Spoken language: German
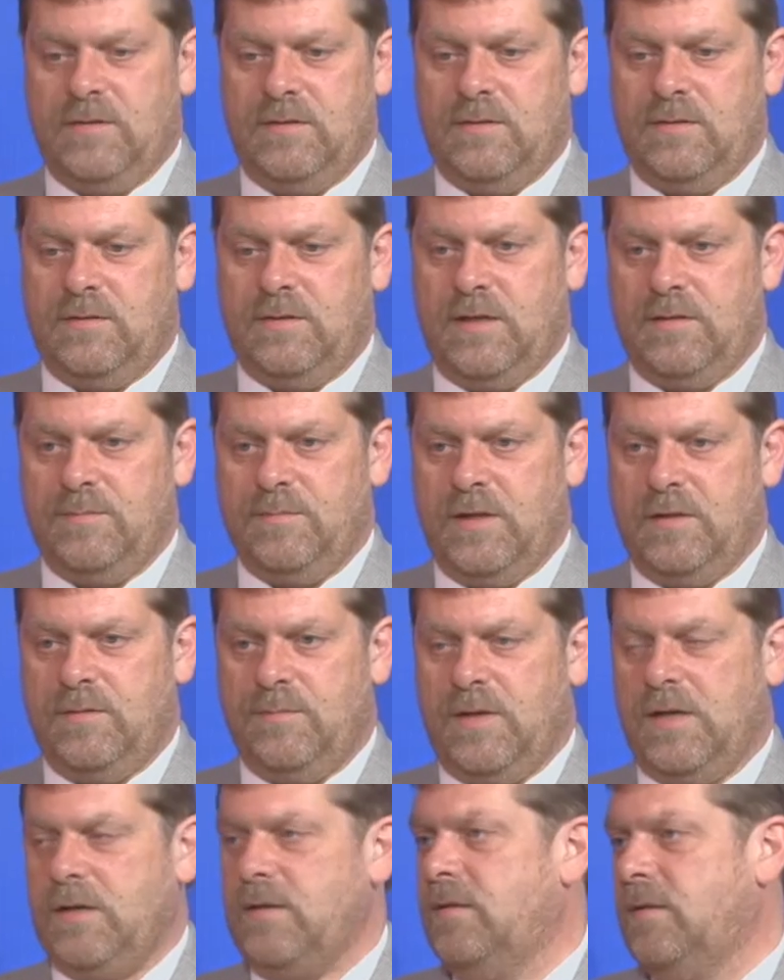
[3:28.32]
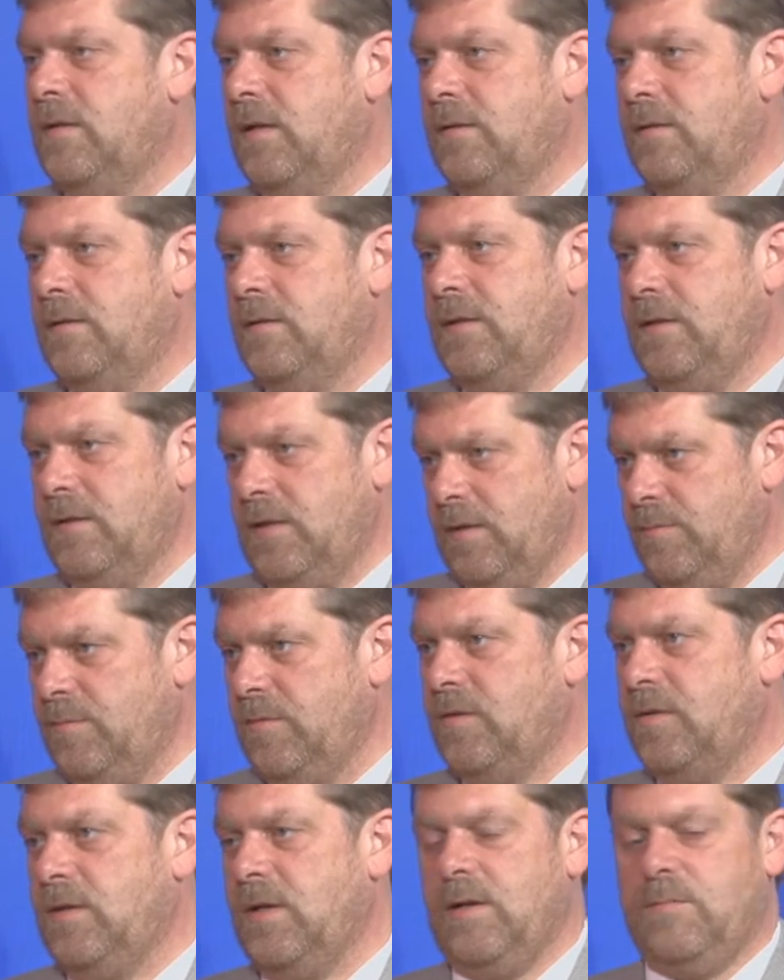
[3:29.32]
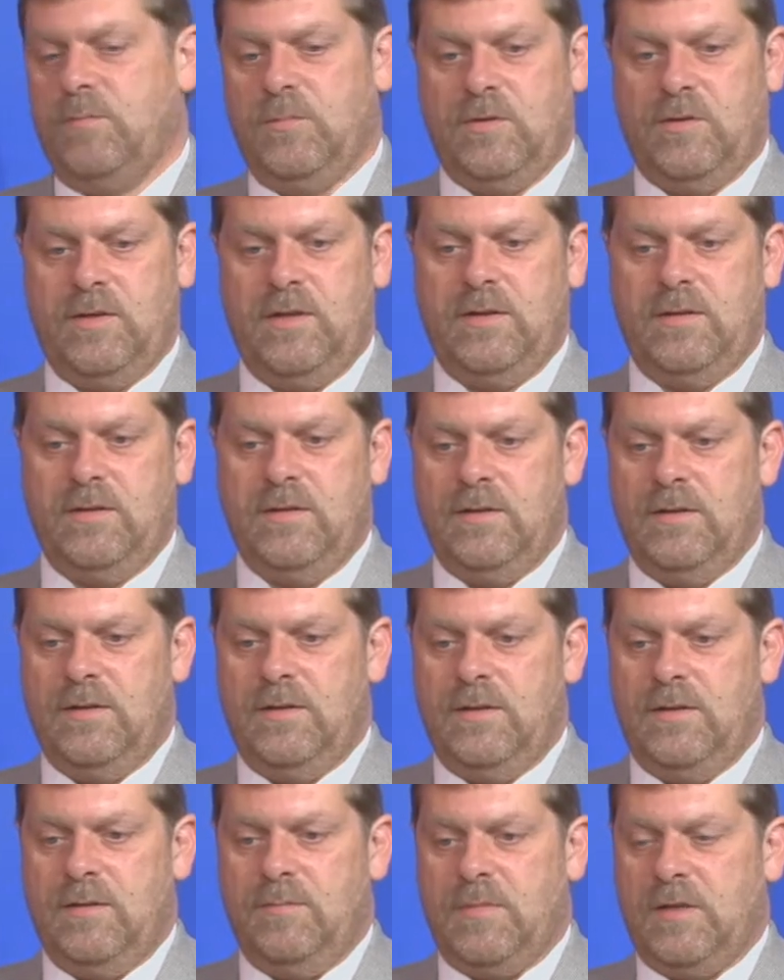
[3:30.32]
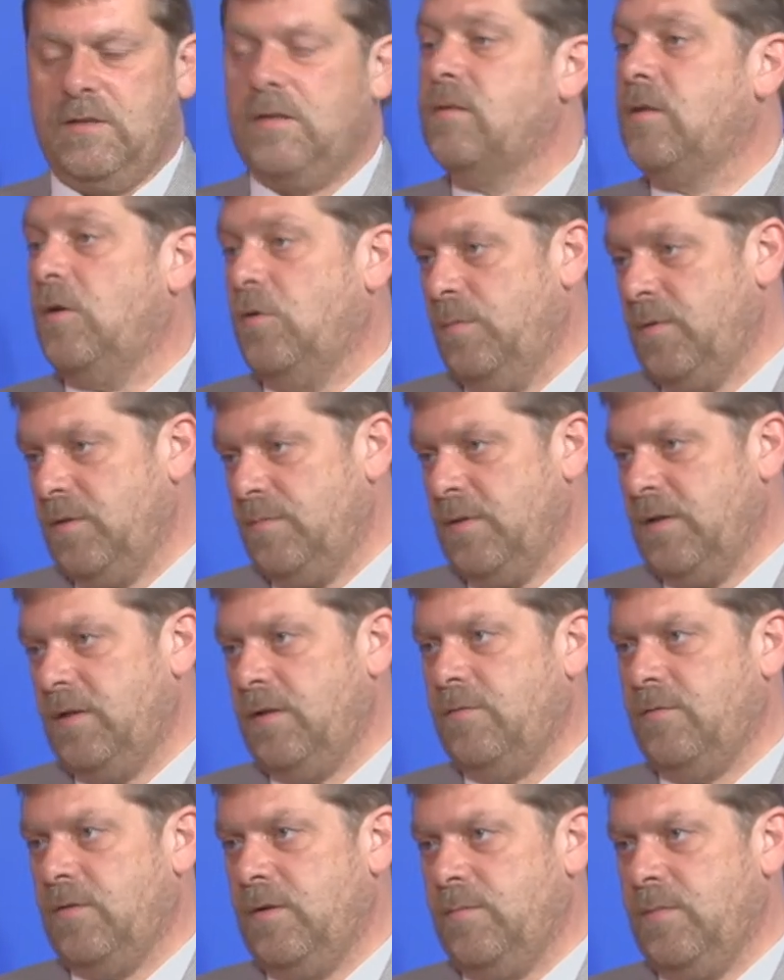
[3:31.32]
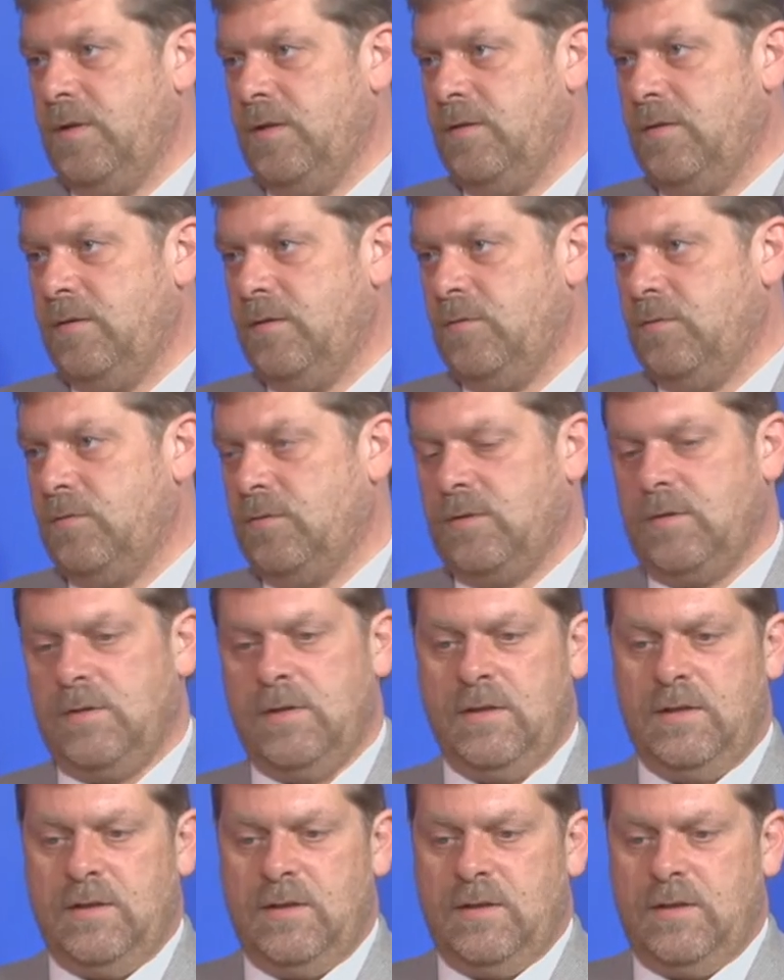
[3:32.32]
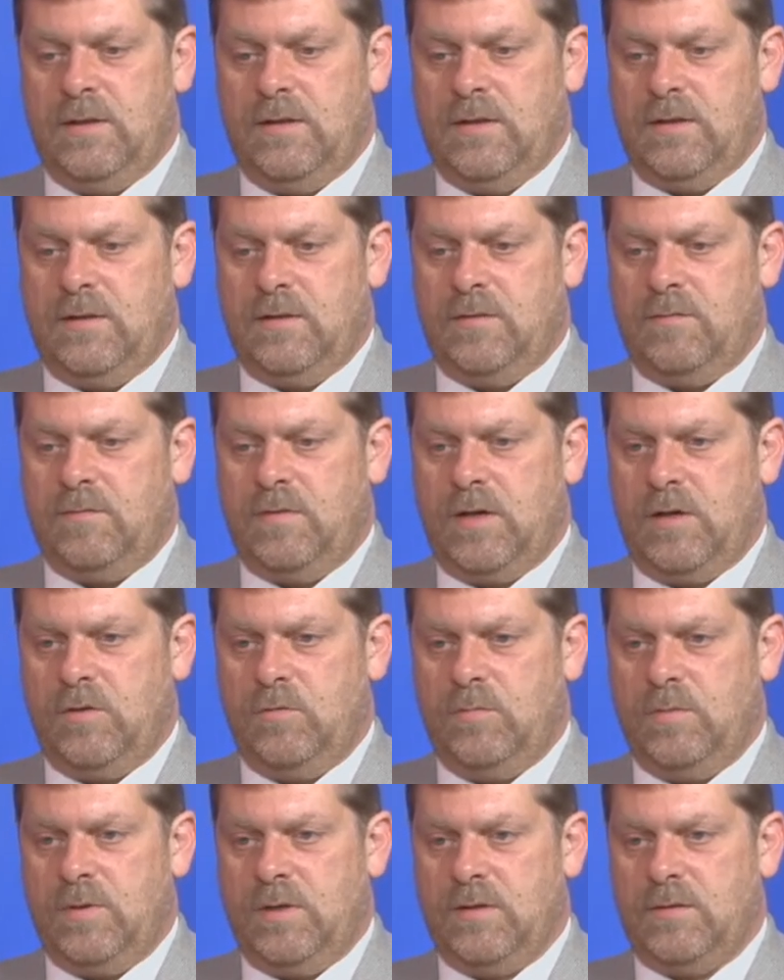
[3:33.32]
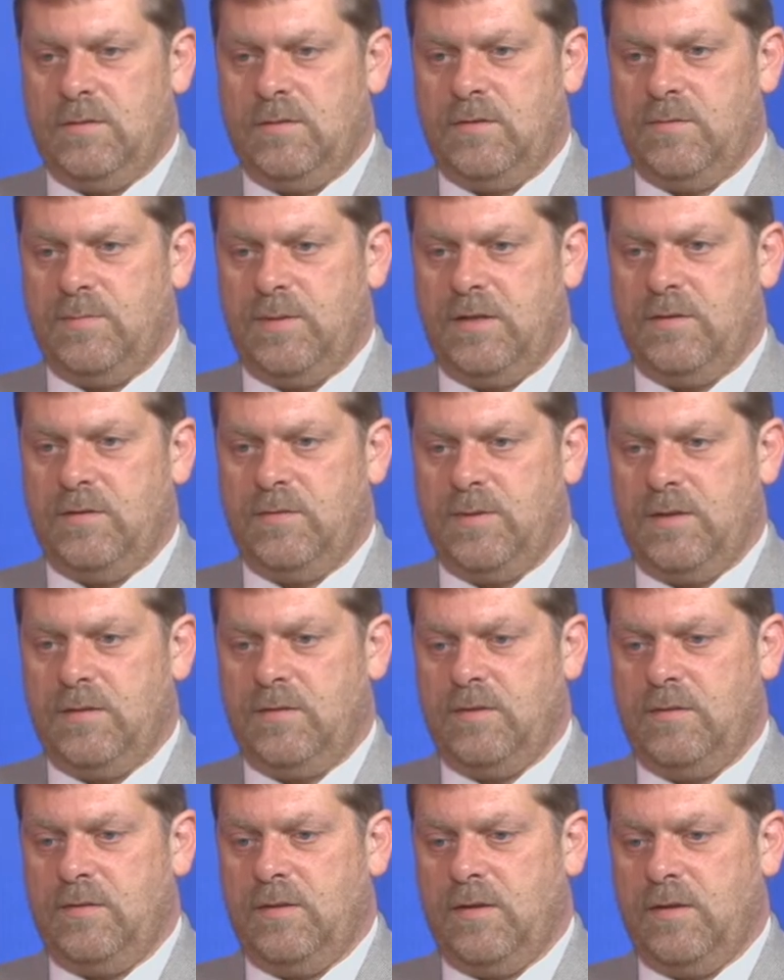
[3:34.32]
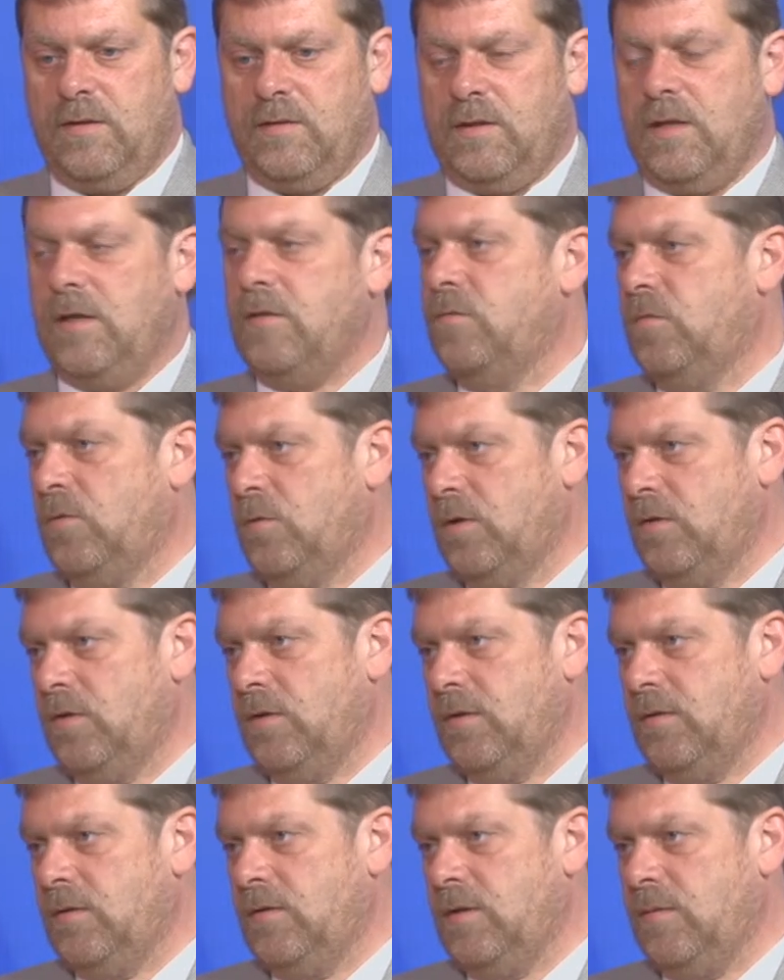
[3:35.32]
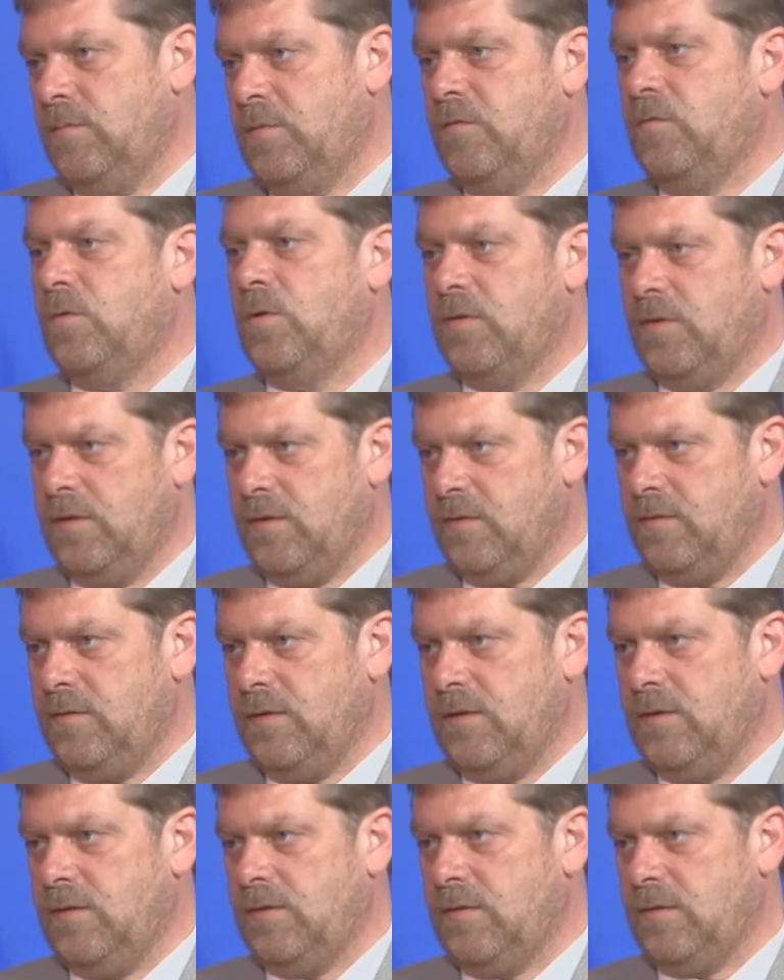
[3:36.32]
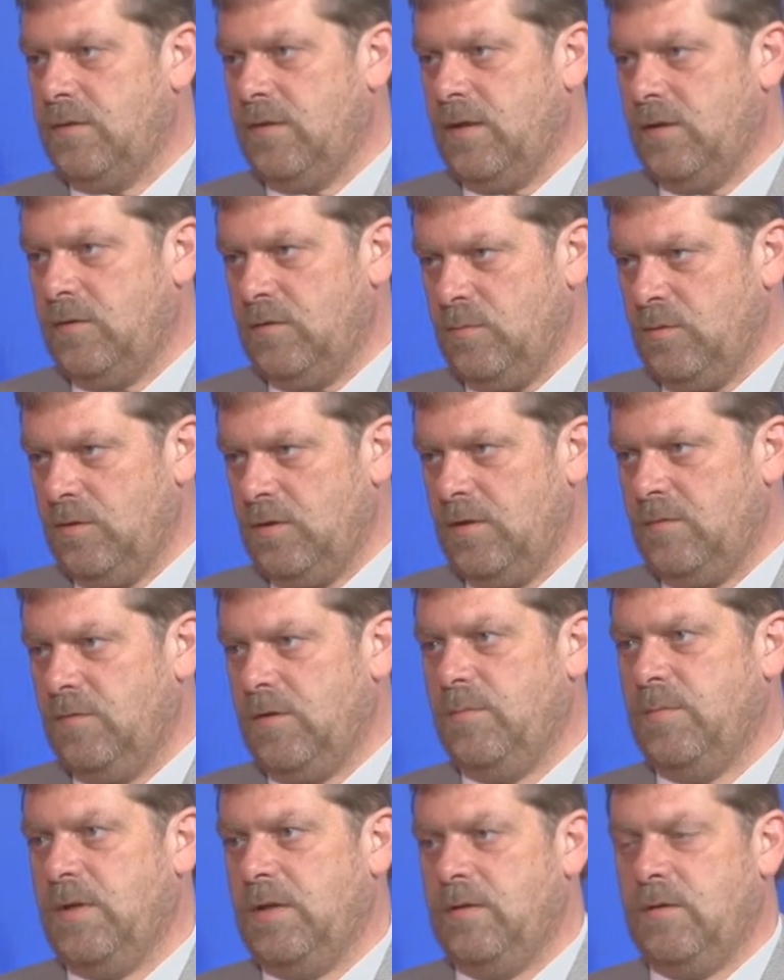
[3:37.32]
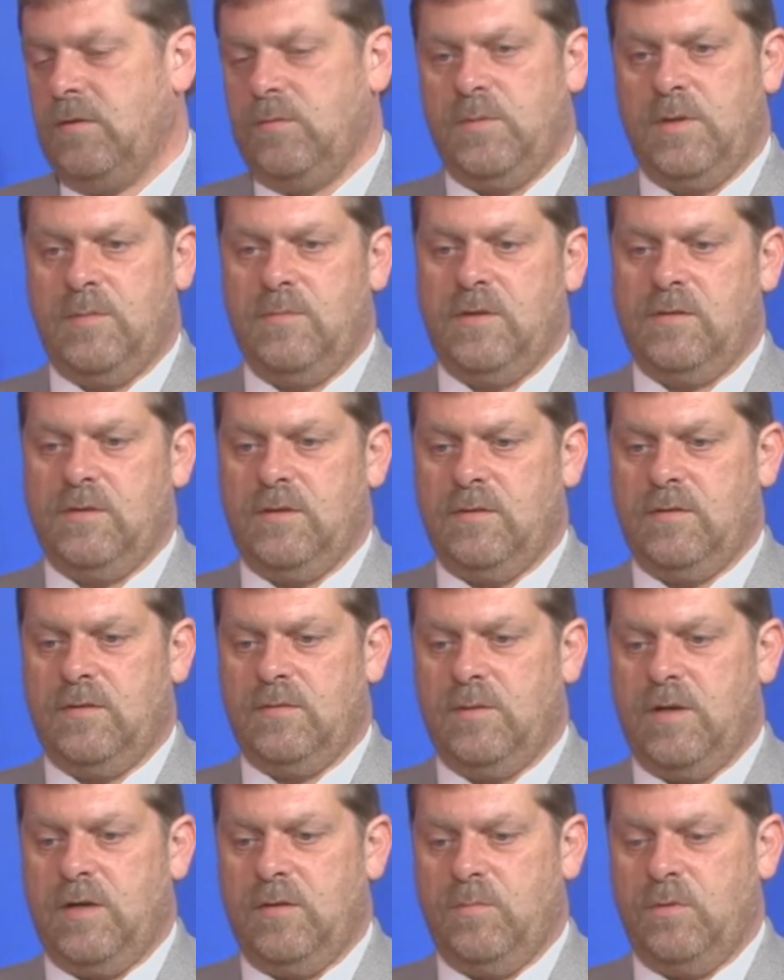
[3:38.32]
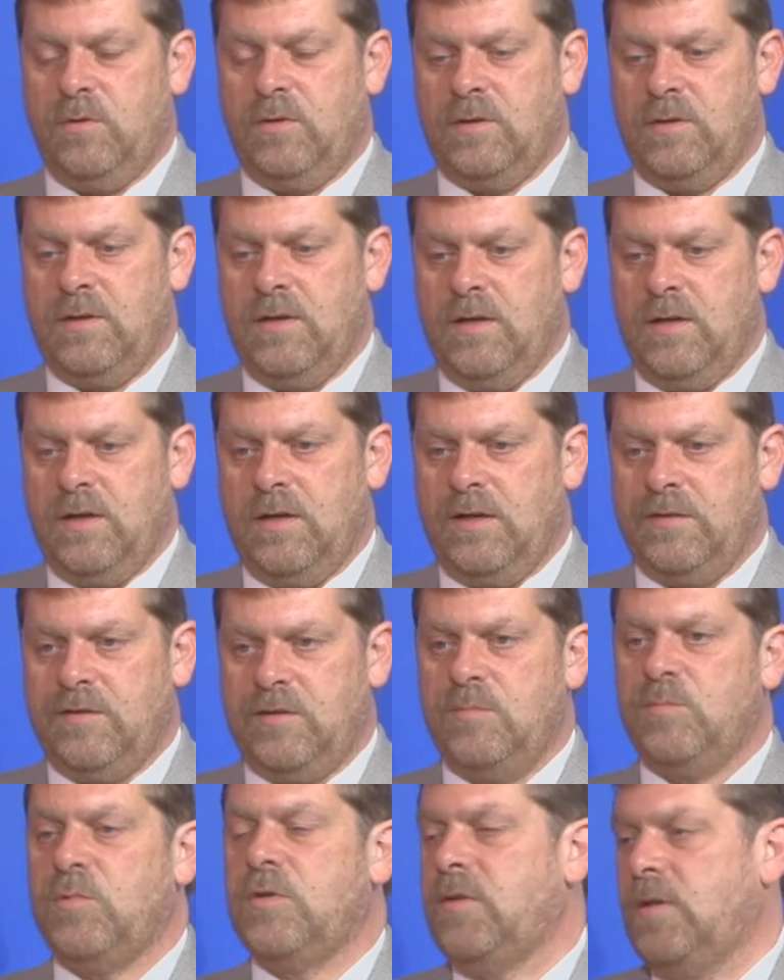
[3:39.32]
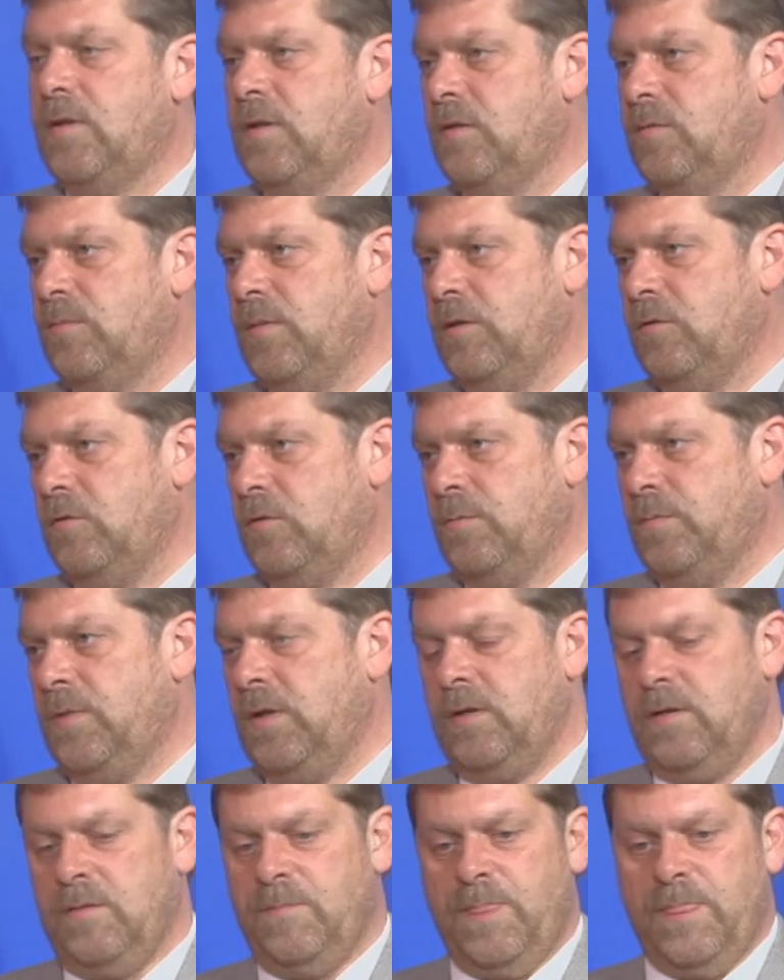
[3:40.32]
seit meinem achten Lebensjahr Musik, mache das auch mit meiner Familie und äh, war über 22 Jahre deren Vorsitzender, bin Vorsitzender des Kreismusikverbandes Pirmasens Zweibrücken. Also die Musik ist mein Hobby